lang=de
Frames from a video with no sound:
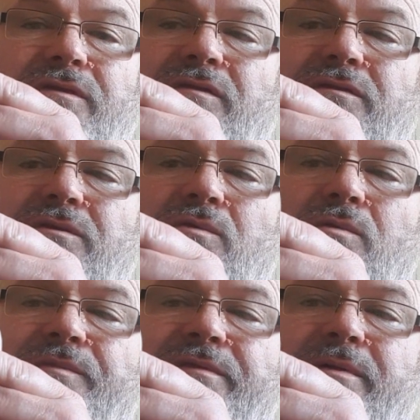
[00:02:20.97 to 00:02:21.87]
Da sind hier
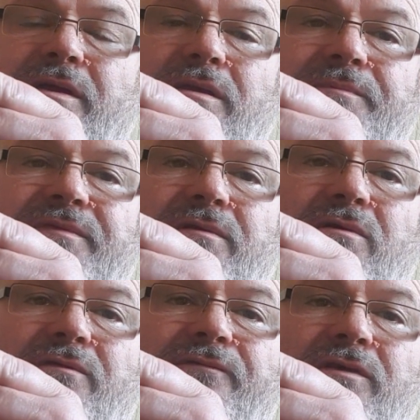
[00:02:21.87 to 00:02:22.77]
oben zwei Clips
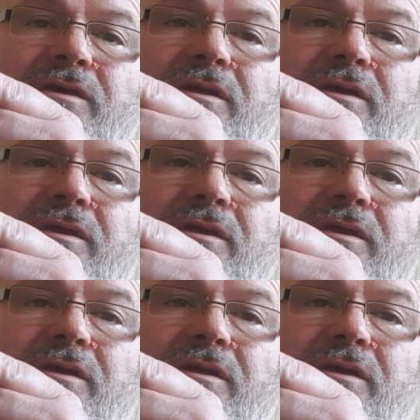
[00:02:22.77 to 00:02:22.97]
drauf.